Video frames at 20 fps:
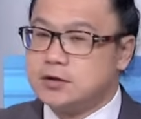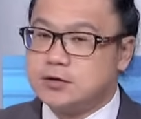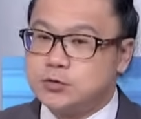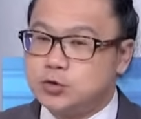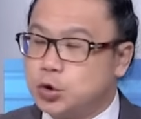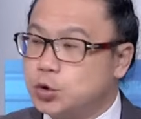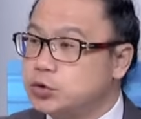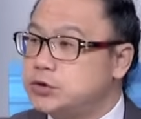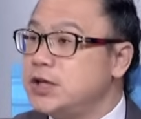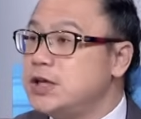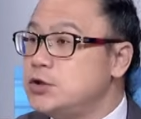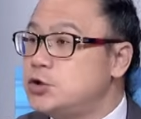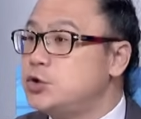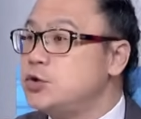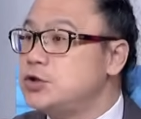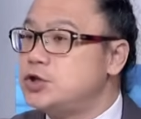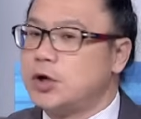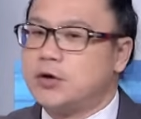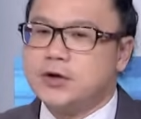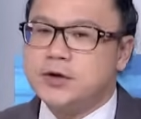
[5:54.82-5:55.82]
土地需
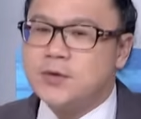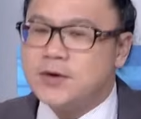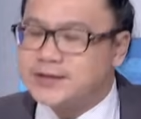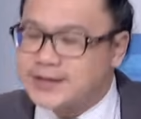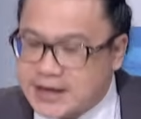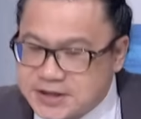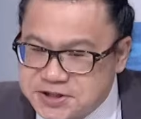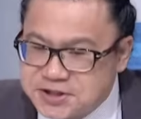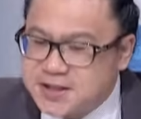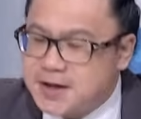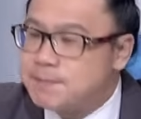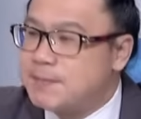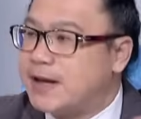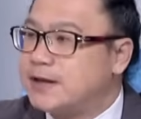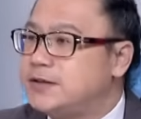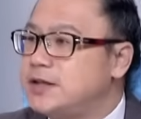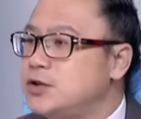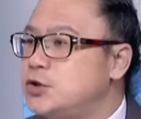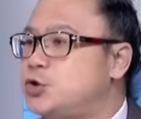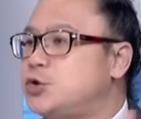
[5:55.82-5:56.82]
求，因为台积电买
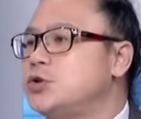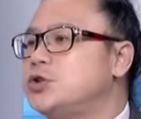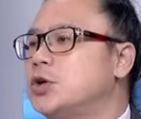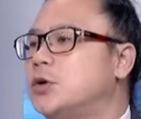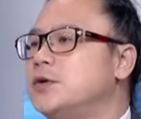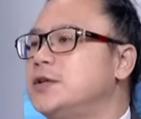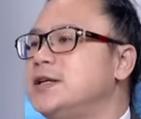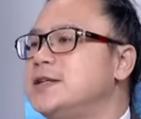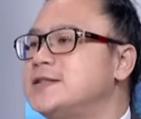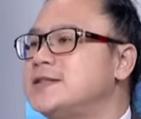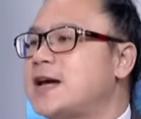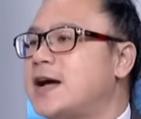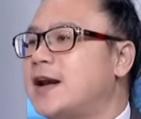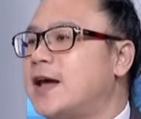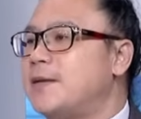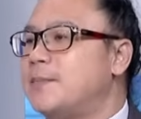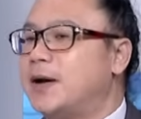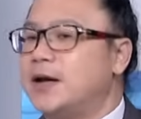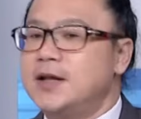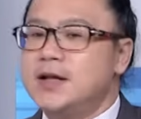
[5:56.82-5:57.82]
地需求一定上来
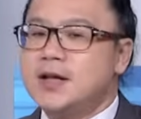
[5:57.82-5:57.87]
嘛。